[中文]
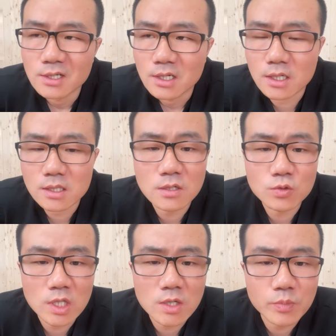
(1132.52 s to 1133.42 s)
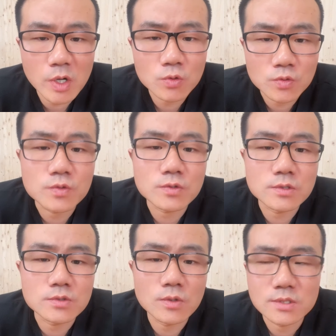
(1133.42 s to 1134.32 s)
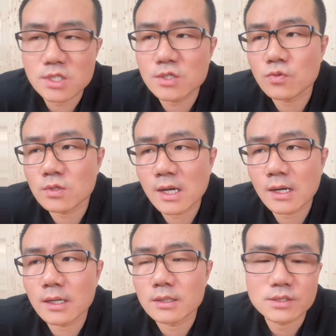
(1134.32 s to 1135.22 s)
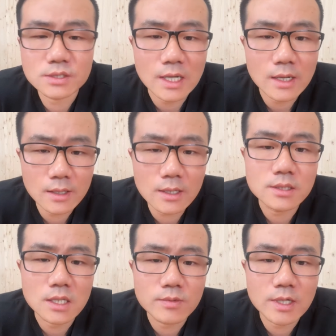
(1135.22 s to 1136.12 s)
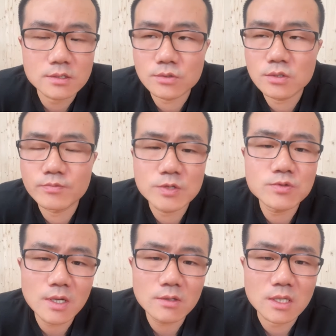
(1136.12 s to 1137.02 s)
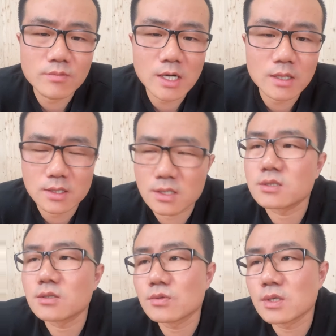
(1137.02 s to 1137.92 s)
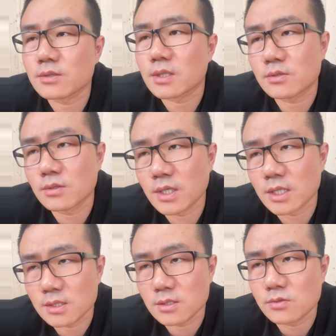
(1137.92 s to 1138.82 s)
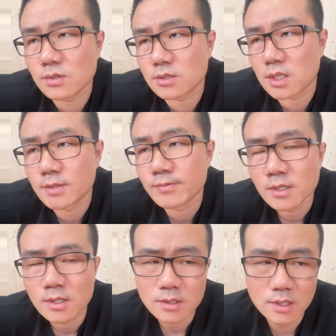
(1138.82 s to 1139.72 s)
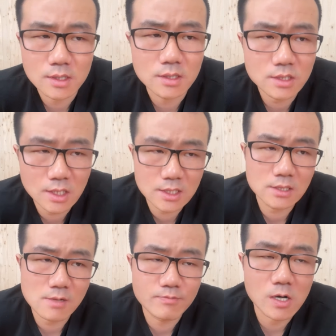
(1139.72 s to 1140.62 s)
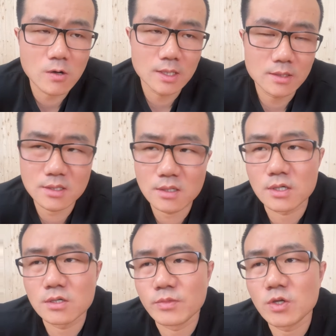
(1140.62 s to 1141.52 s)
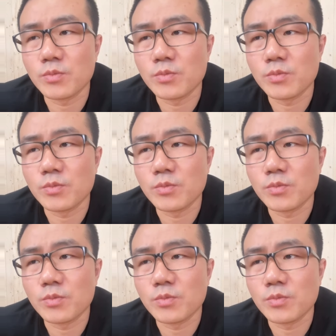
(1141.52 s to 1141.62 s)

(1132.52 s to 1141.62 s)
呃更多的包容与尊重，记住他呀闪亮的一面。至于说没做到的一面呢，已经过去了，对不对？已经过去了，他已经卸下战袍啊，那这会儿就没有